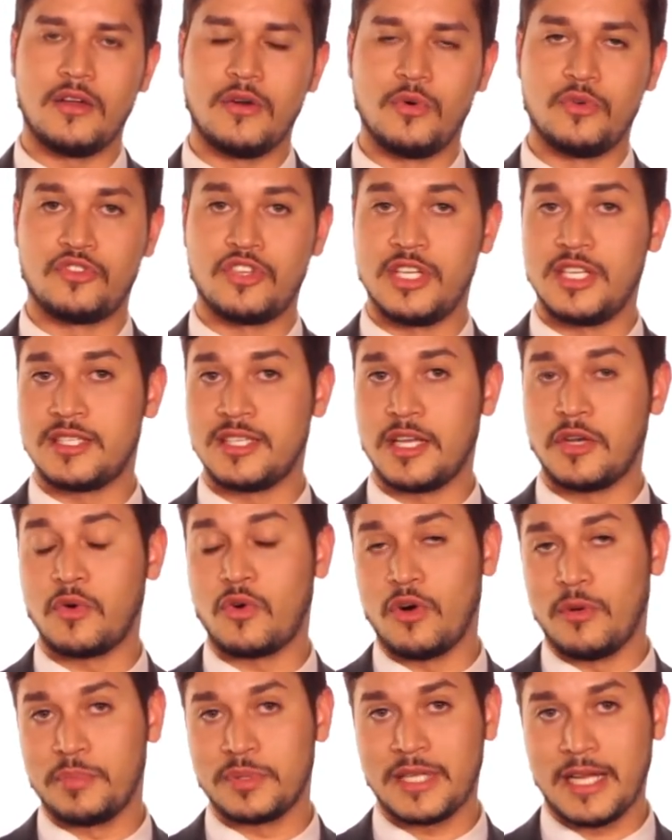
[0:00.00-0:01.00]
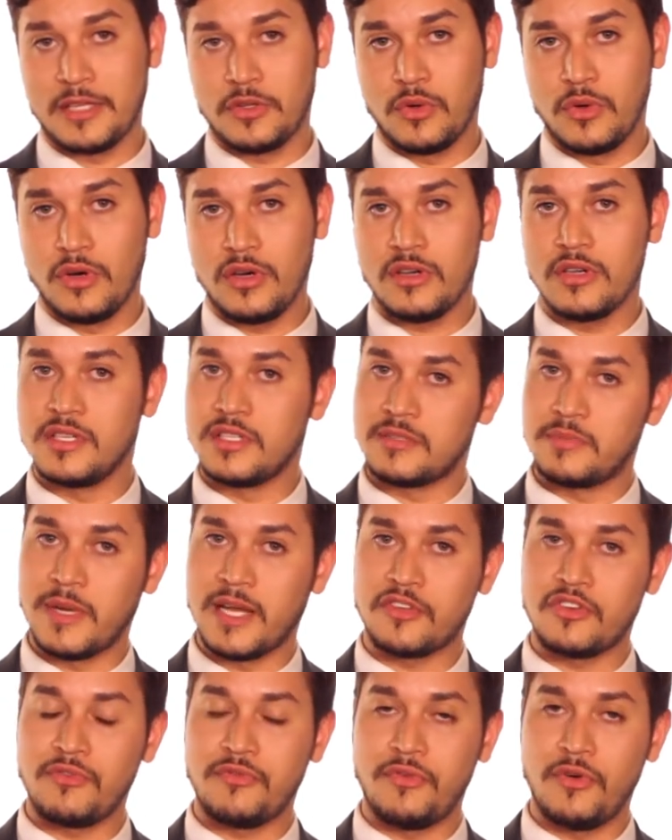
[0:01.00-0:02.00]
utilizando um computador,
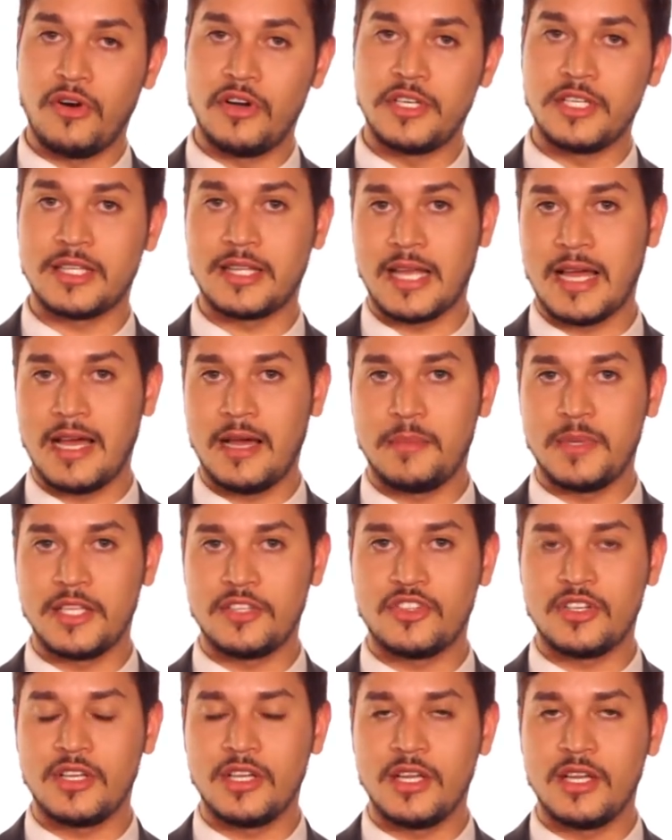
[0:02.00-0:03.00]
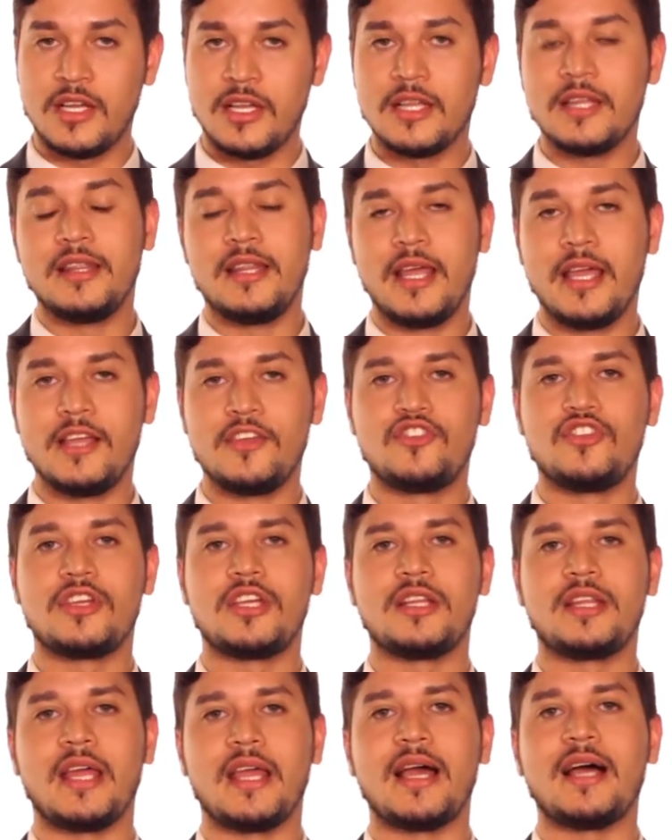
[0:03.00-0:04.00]
smartphone, tablet, desde
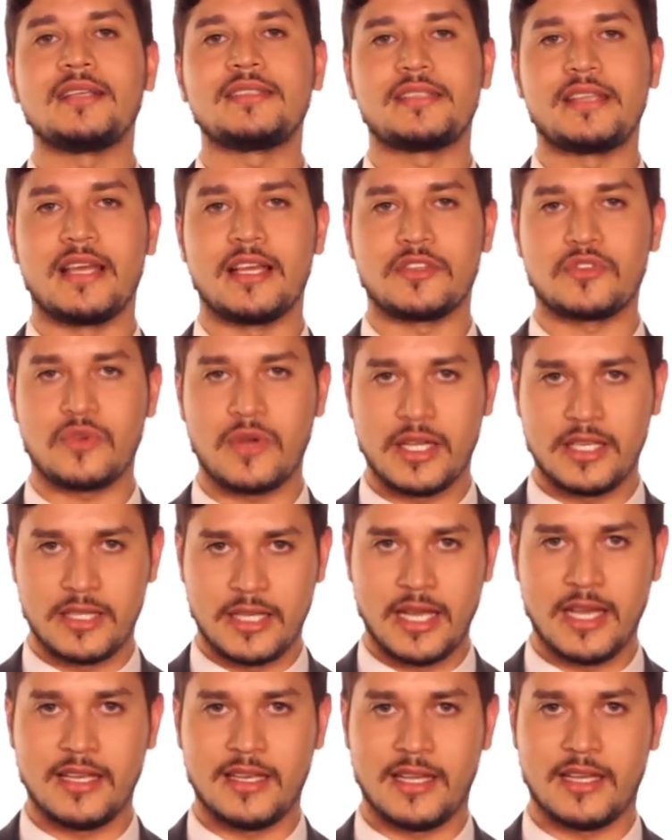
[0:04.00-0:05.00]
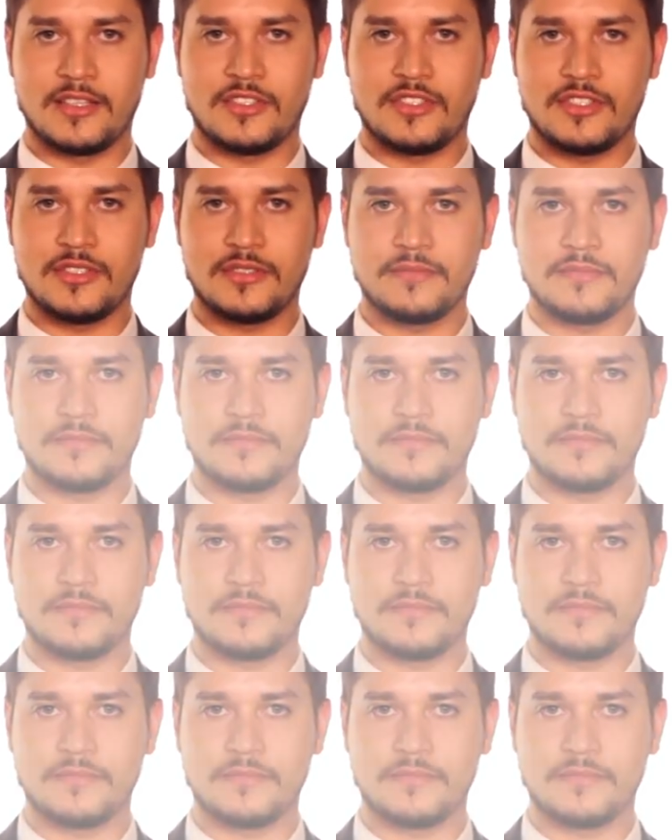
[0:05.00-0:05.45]
que tenha acesso à internet.